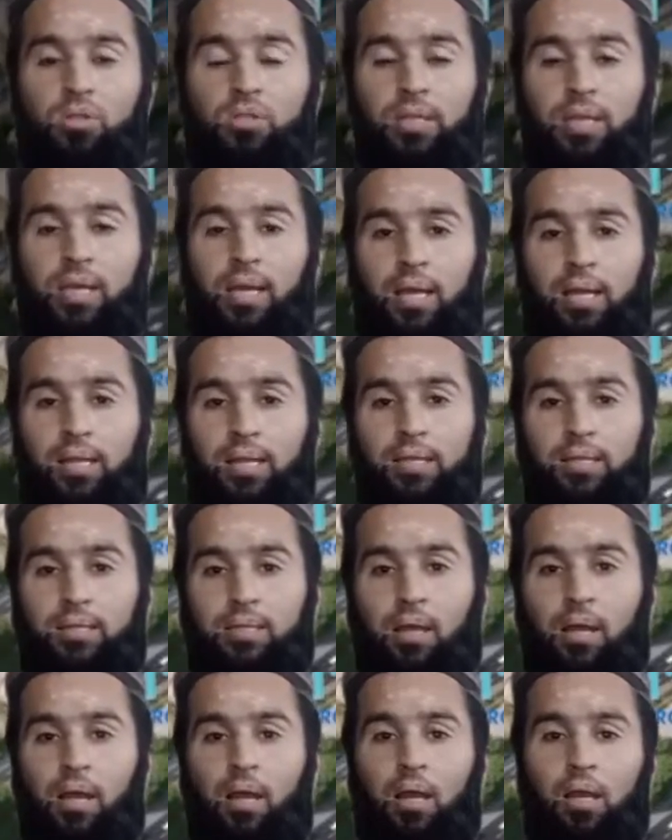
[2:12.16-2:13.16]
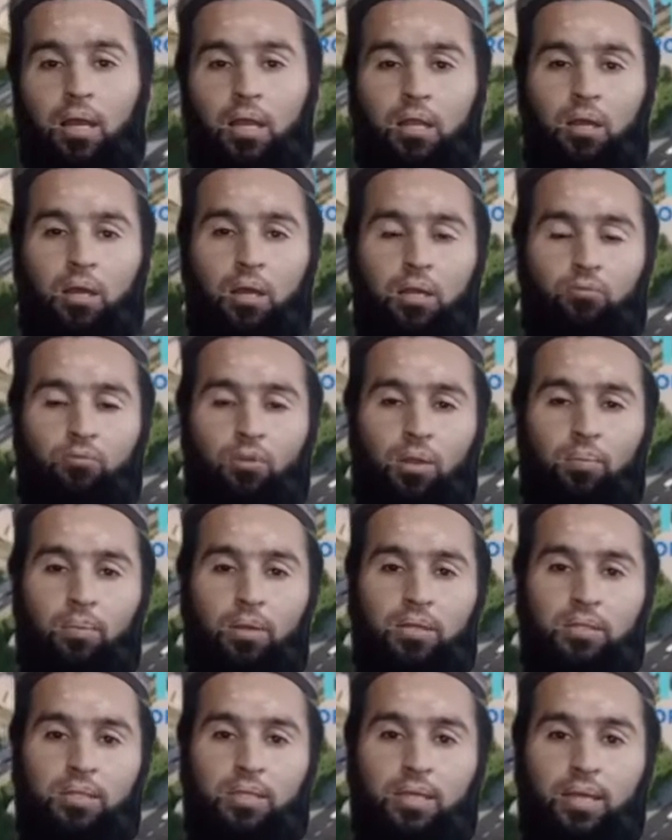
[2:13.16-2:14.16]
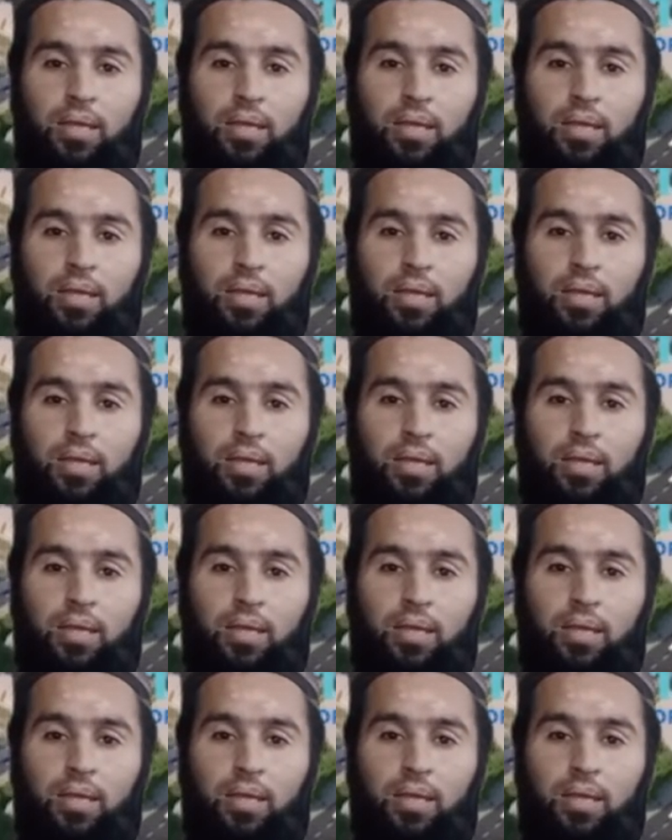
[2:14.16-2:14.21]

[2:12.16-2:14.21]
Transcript: अच्छी है एलिट इन्वायरमेंट दी